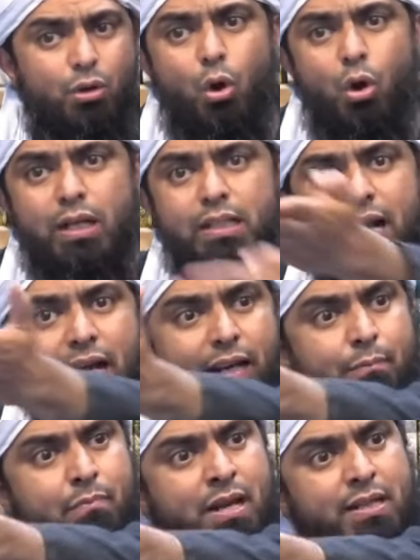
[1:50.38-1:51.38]
लोग इधर
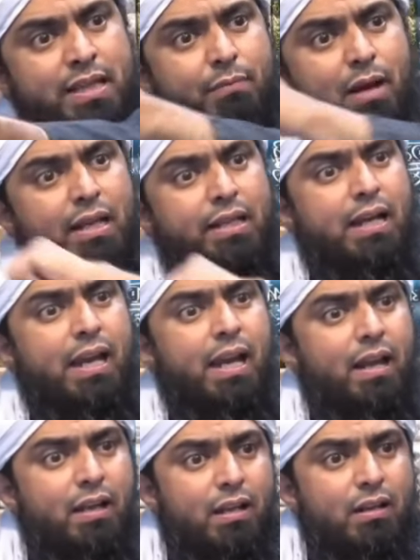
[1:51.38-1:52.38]
आके मिन्नतें मार के
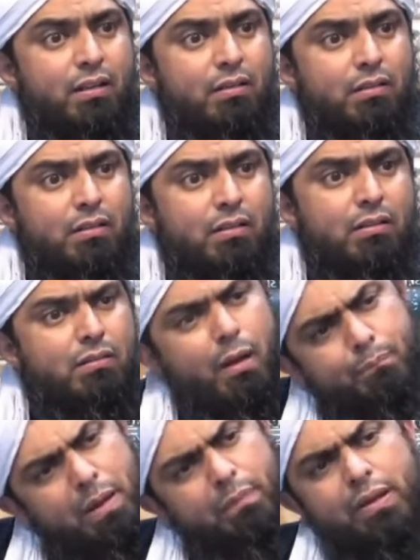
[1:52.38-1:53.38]
गए हैं
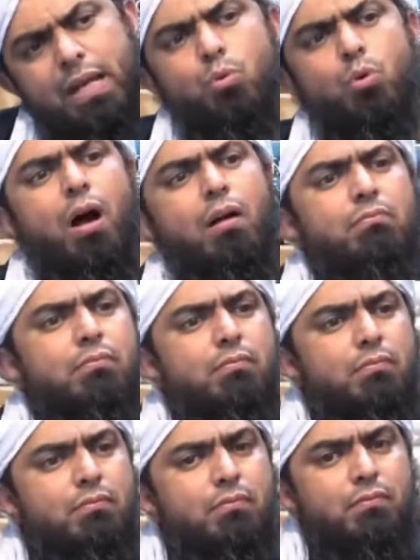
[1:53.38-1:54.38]
कभी भी नहीं हुआ
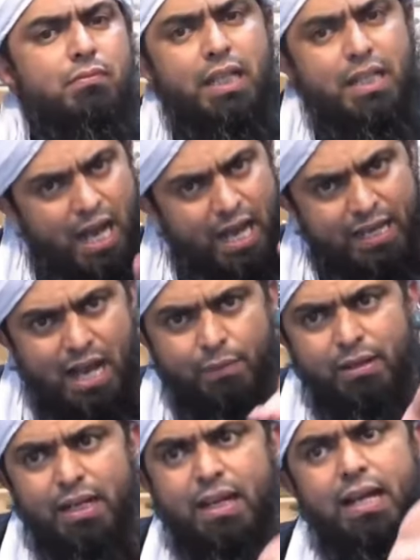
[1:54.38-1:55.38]
दिखाएं
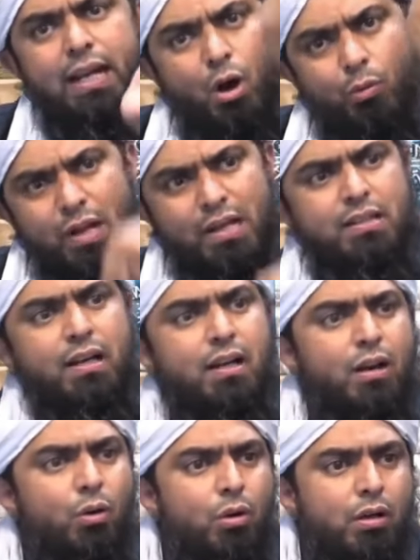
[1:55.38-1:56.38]
कहा मैंने कहा कि आओ मुनाजरा
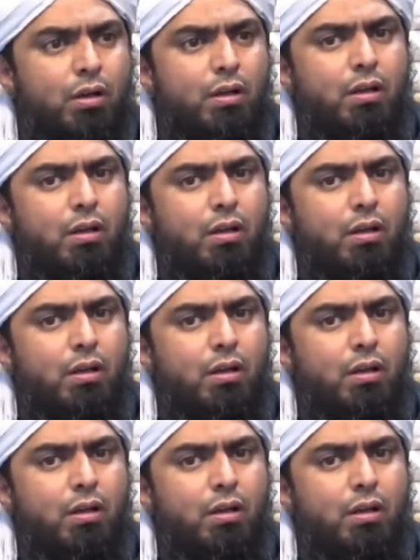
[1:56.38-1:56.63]
कर लो